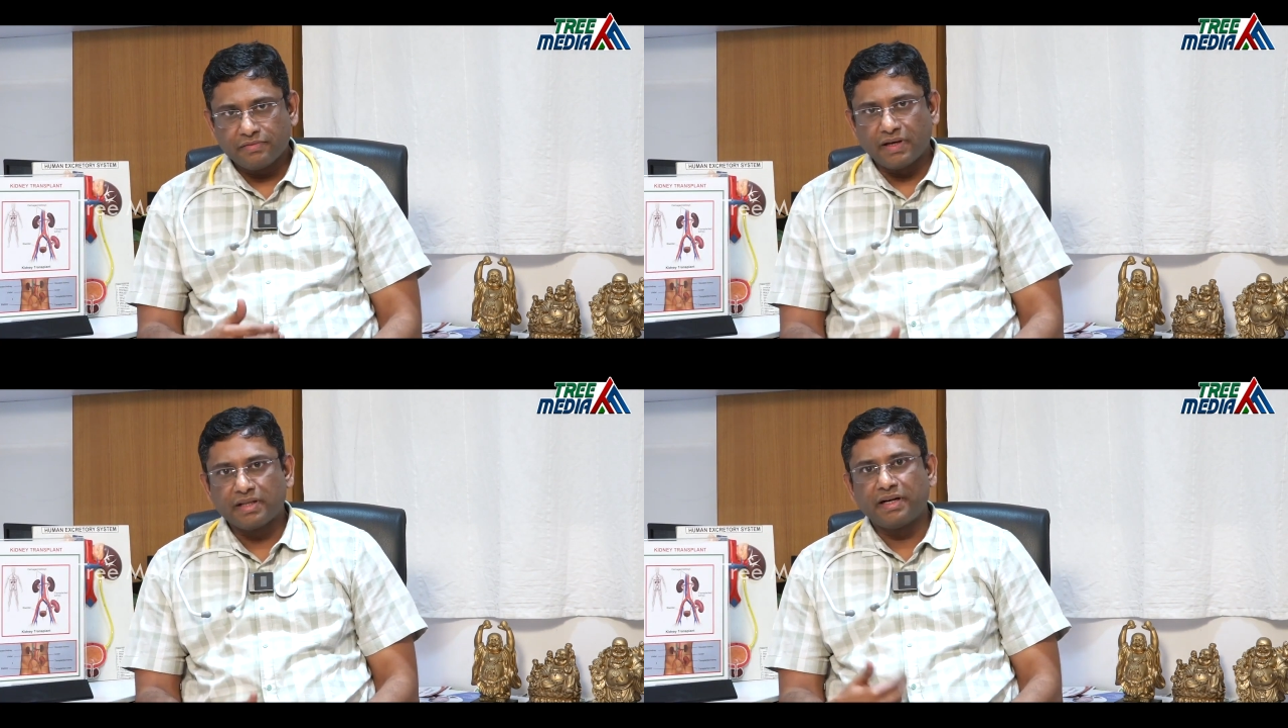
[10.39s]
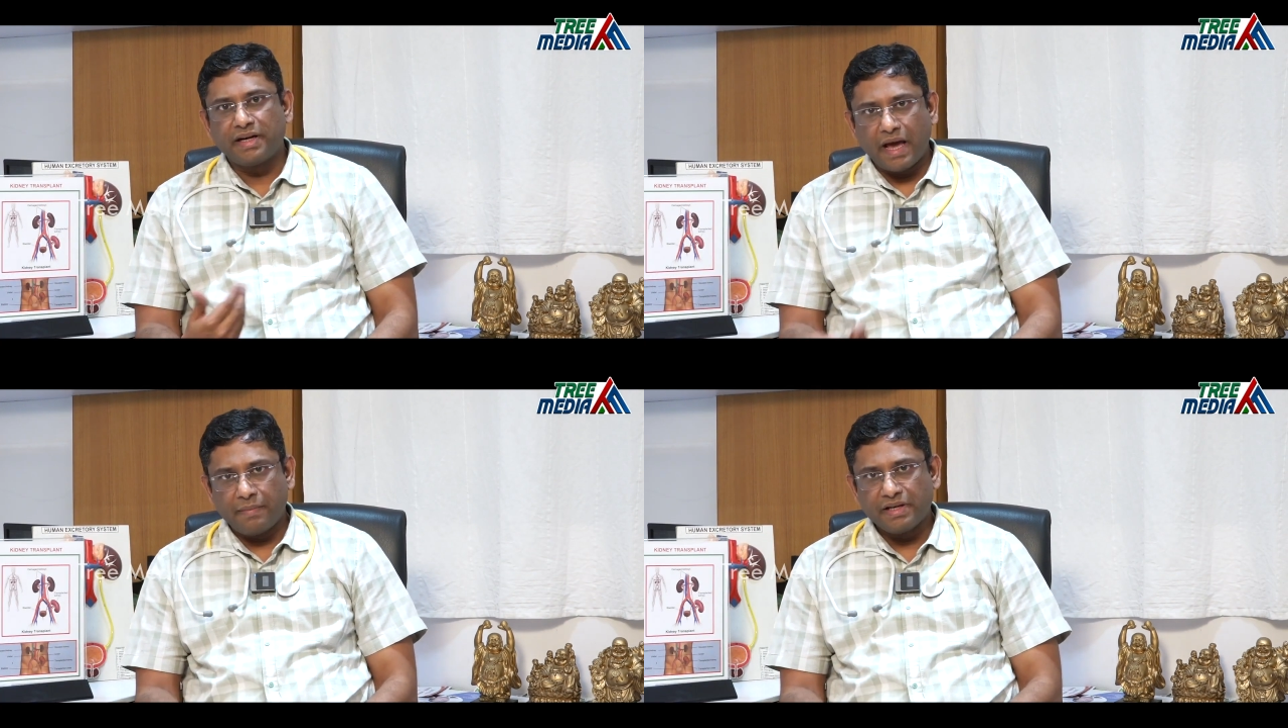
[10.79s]

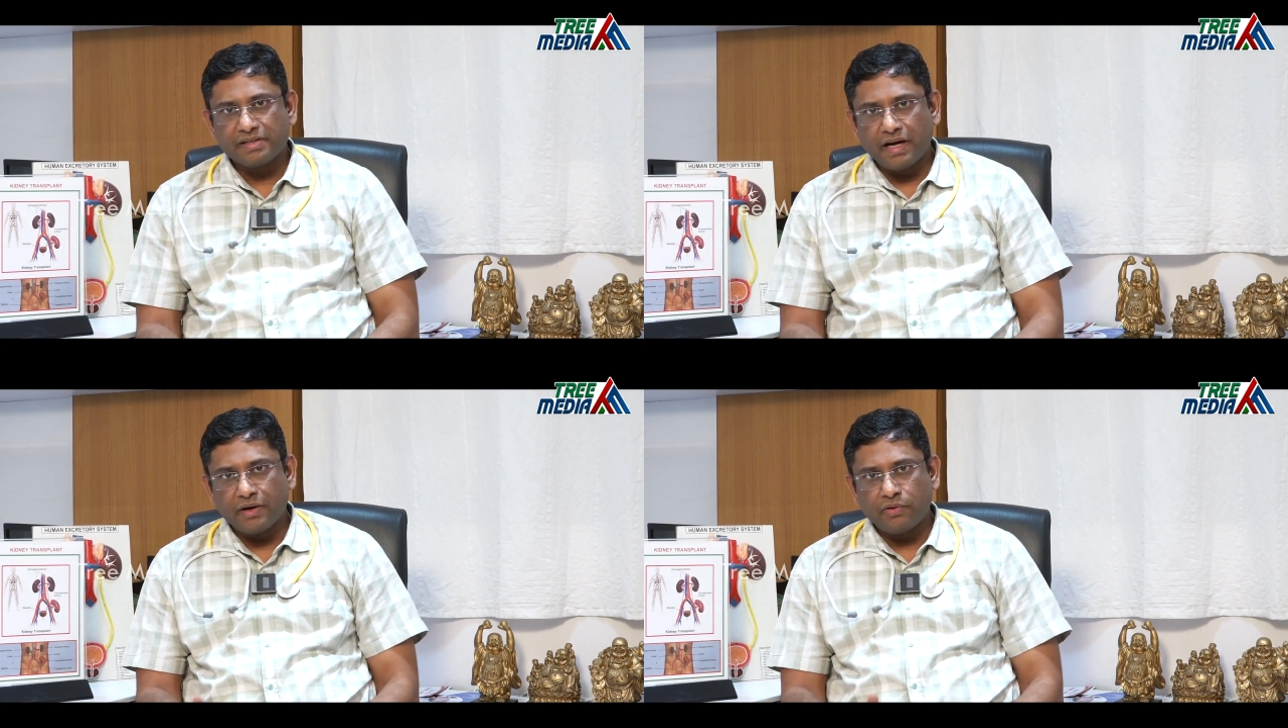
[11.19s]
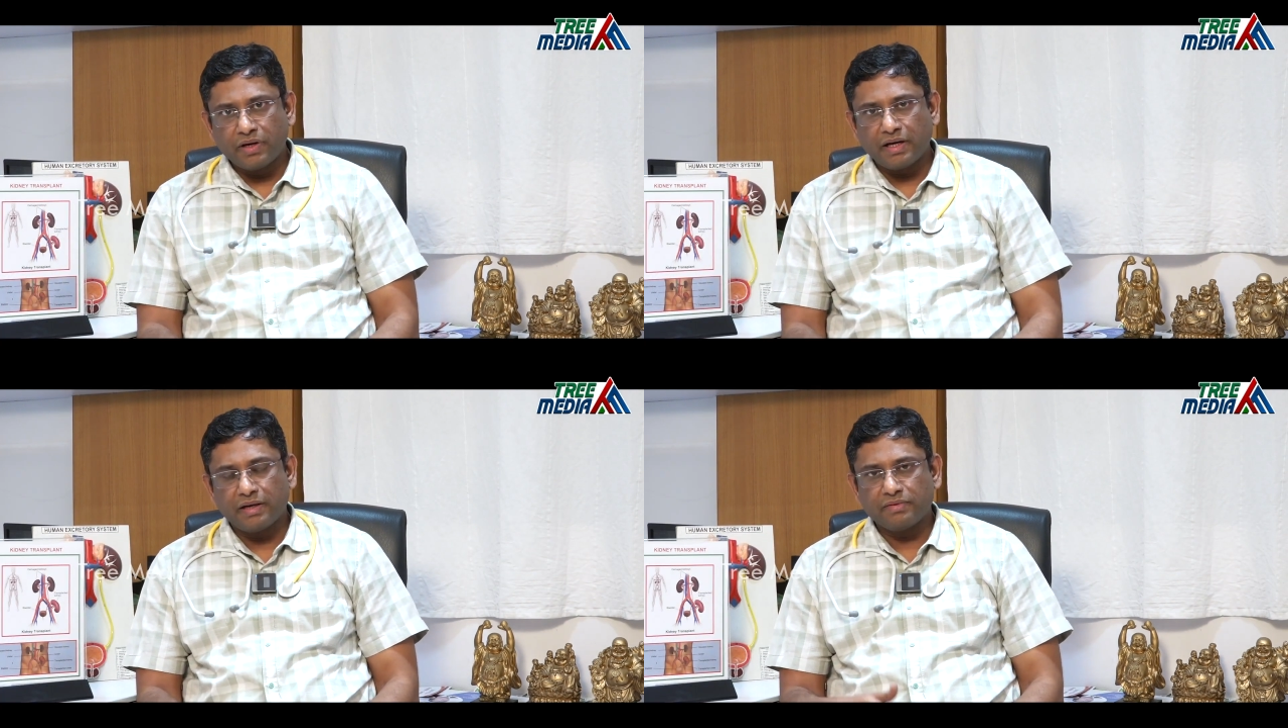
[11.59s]
ఫర్దర్ డ్యామేజ్
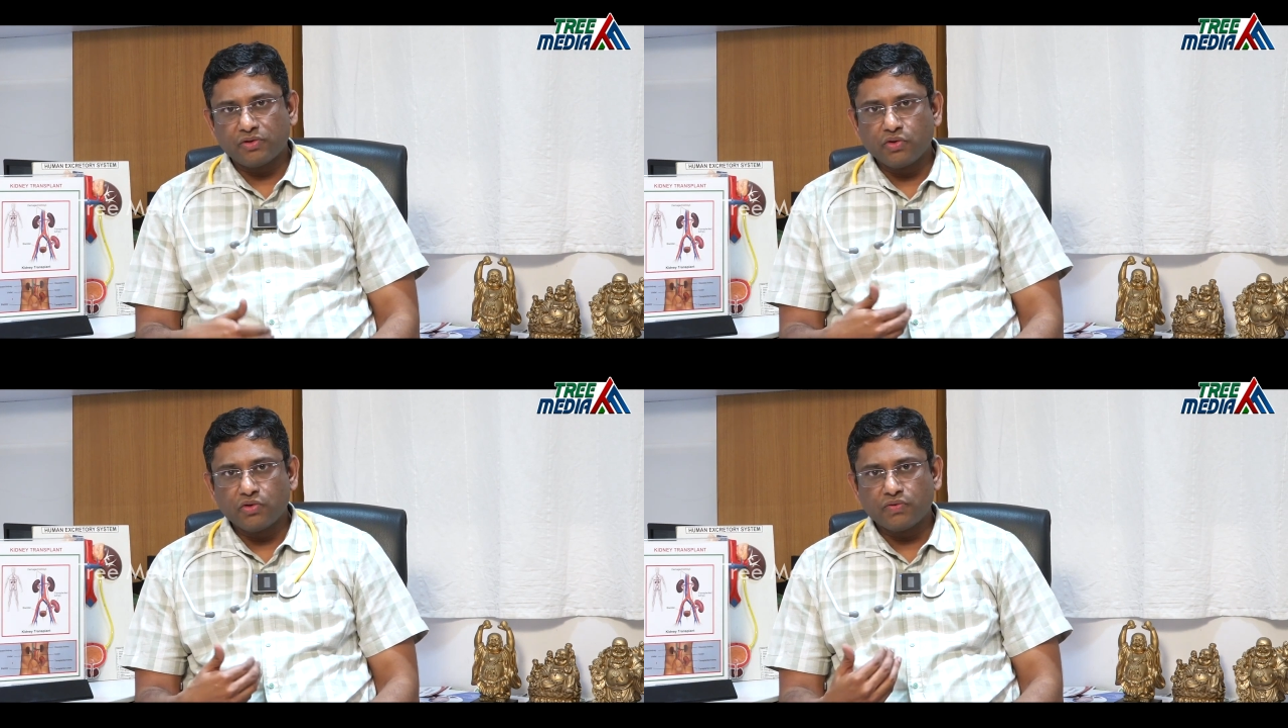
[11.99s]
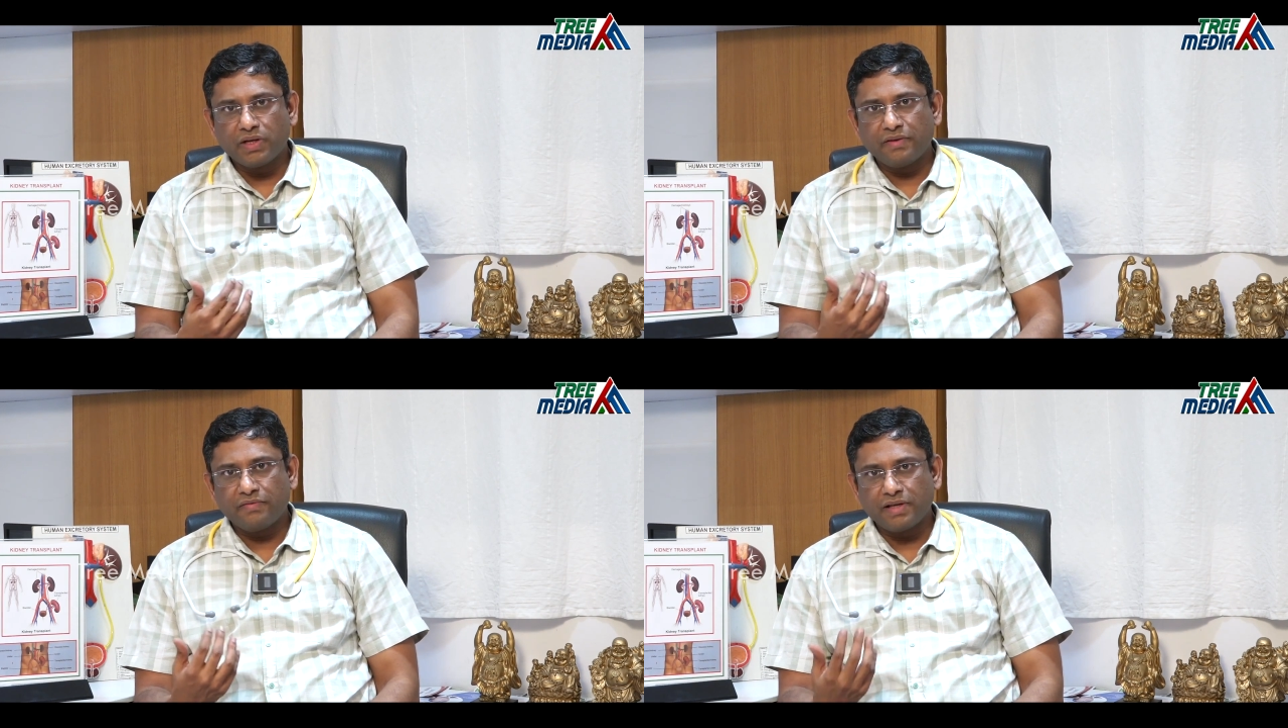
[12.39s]
కాకుండా సో యూజువలీ